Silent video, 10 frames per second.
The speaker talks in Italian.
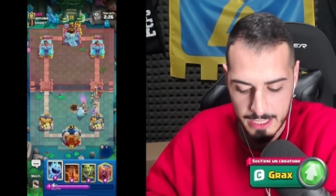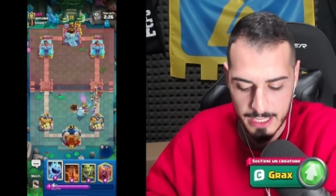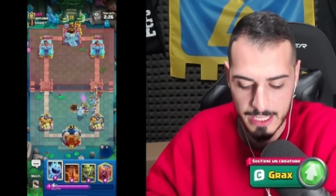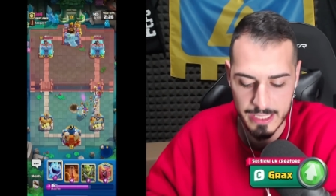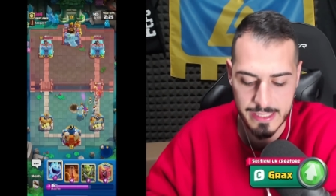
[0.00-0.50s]

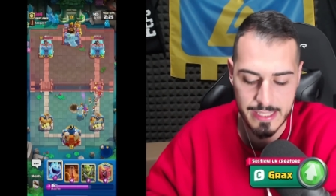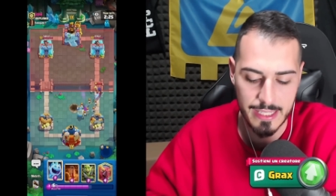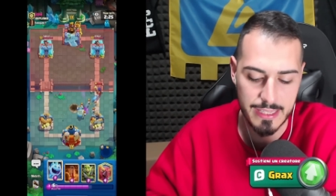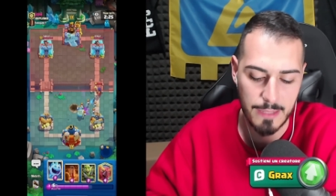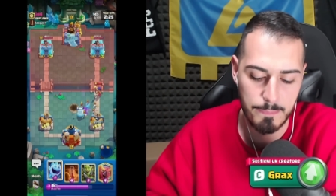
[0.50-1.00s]

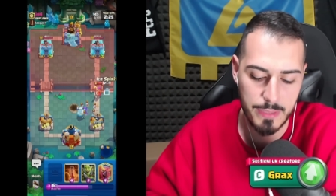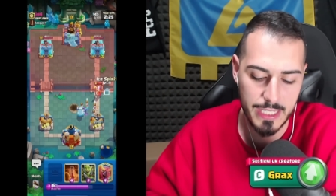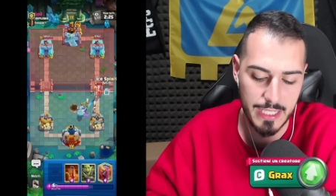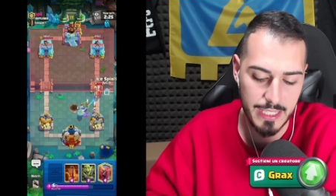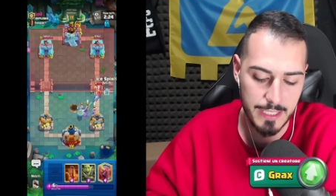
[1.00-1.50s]
Instant
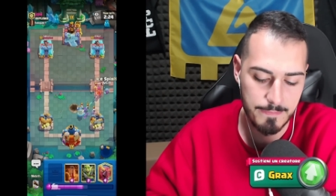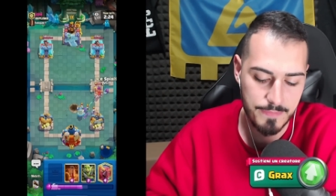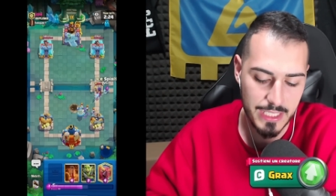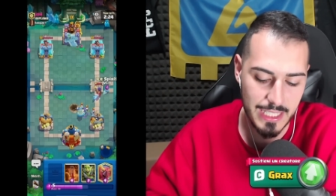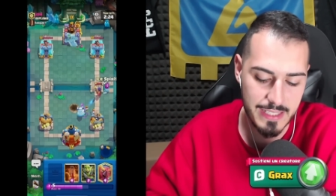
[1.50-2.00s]
ability.
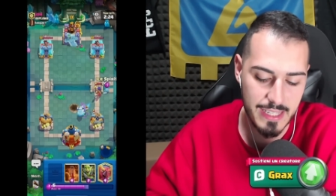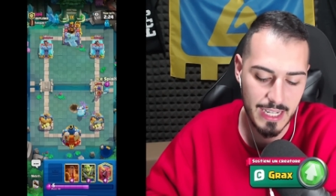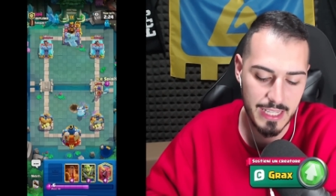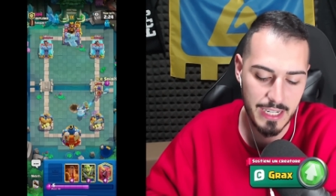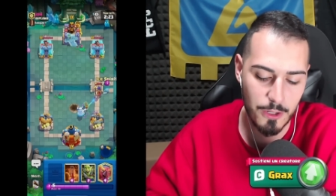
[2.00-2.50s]
Gli
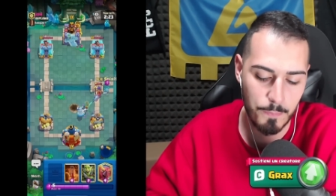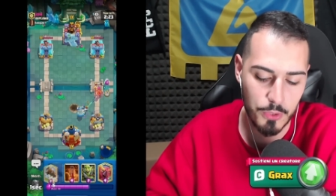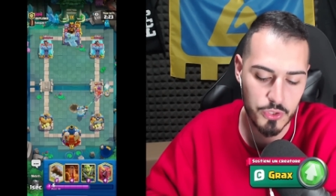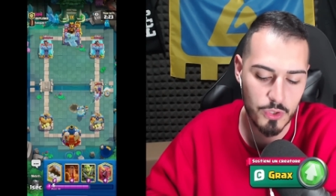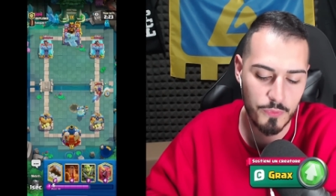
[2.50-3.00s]
scheletrini non
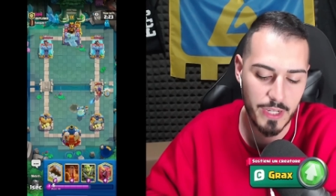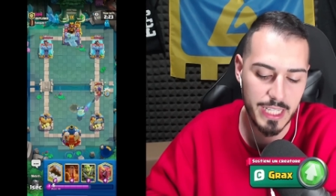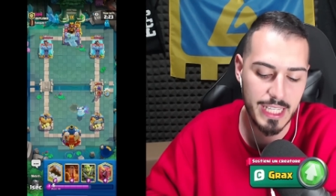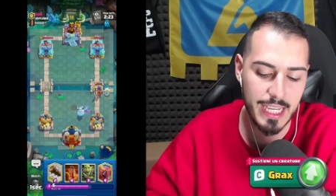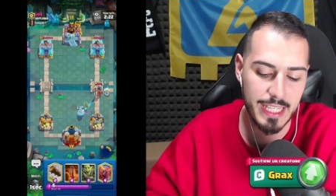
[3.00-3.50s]
possono fare
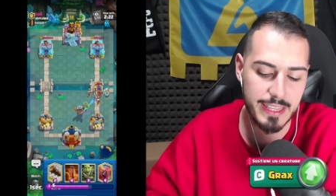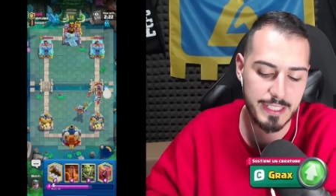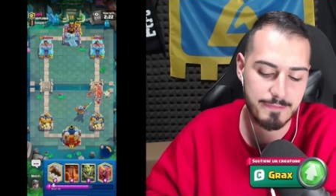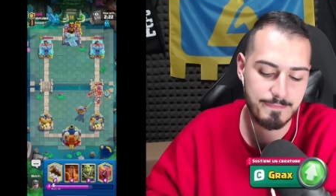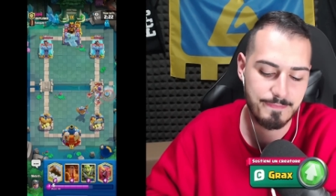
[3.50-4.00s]

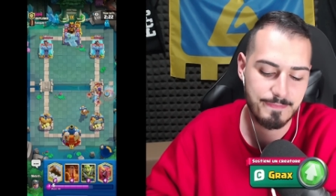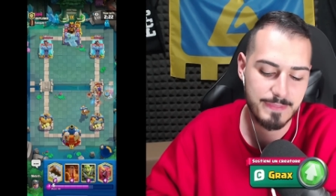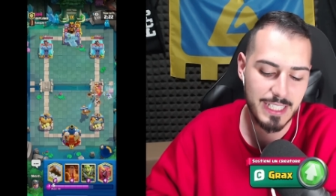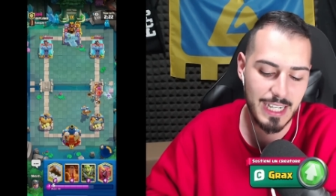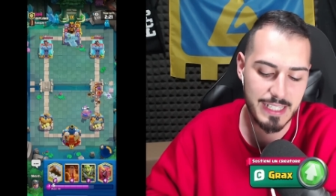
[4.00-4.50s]
niente.
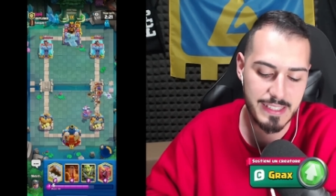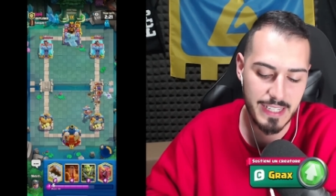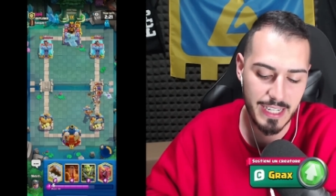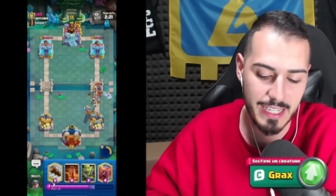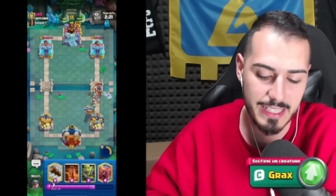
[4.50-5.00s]
La
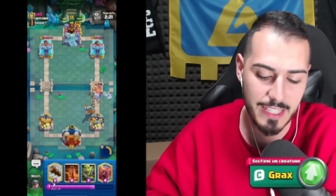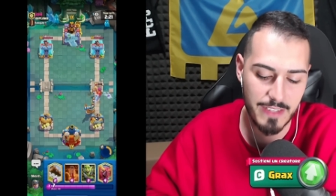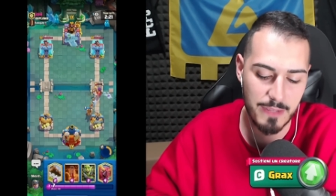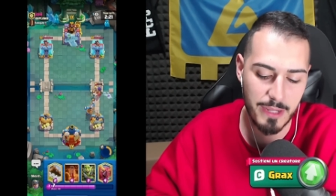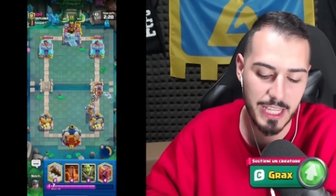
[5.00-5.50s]
streghetta
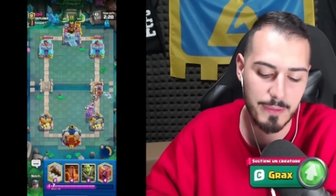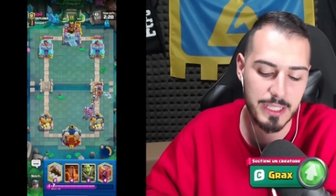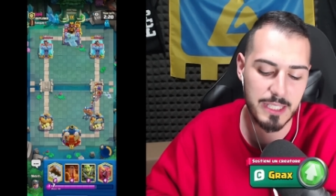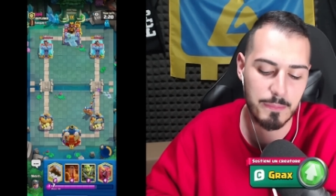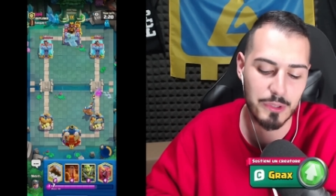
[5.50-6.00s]
viene
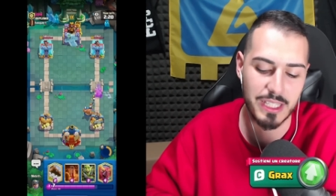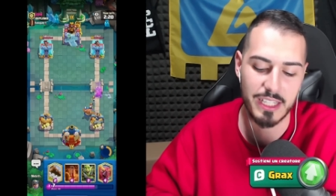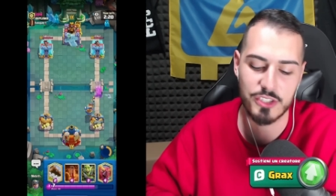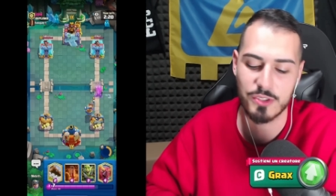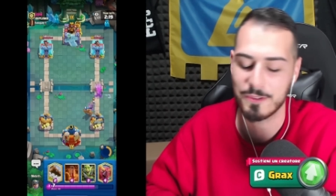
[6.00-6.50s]
praticamente
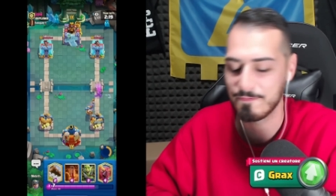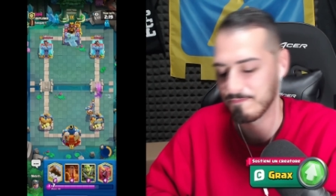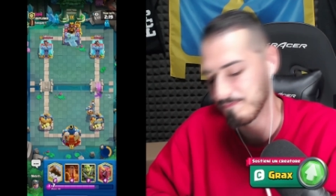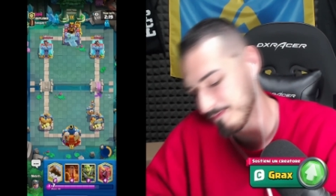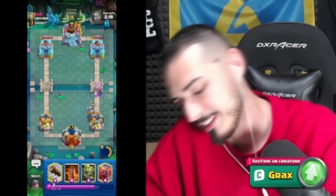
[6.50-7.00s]
buttata giù.
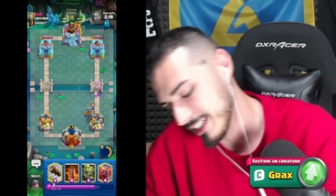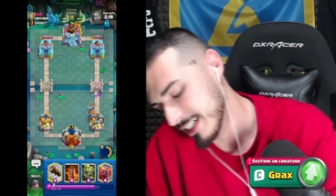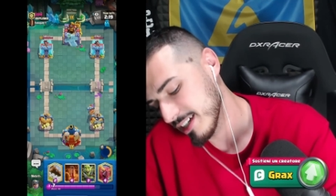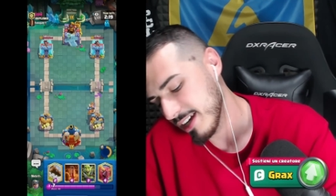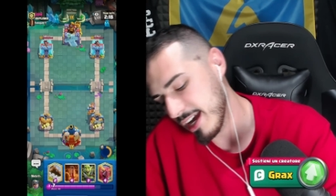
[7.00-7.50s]

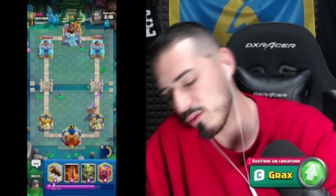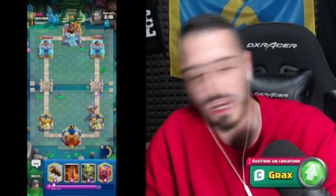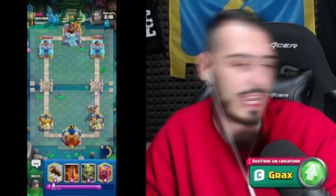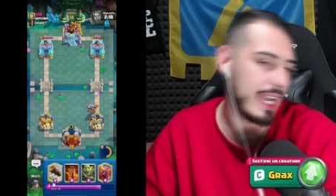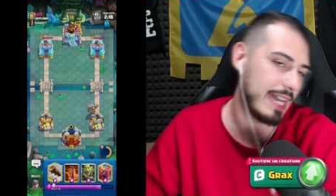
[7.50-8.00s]
È
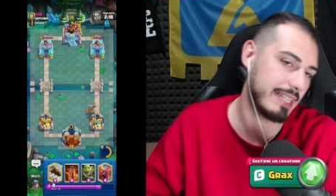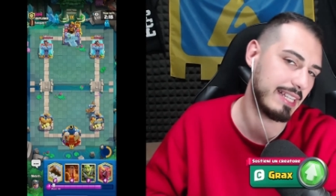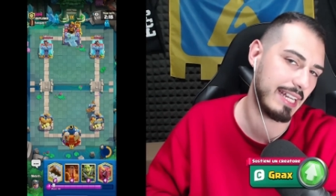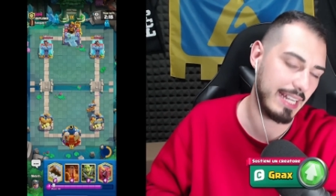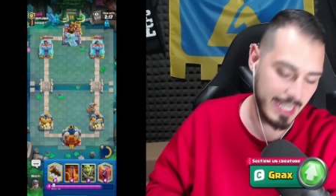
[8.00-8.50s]
una
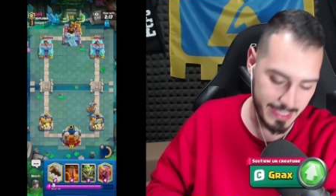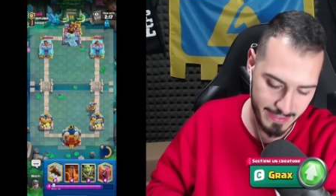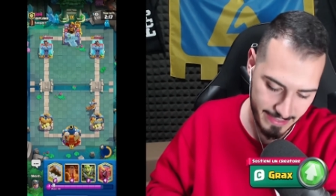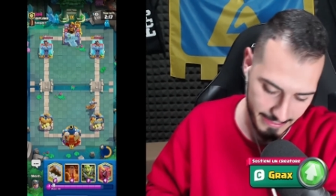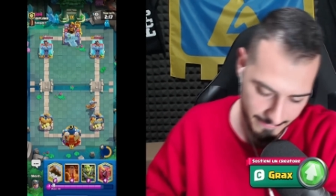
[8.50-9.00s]
carta, ragazzi.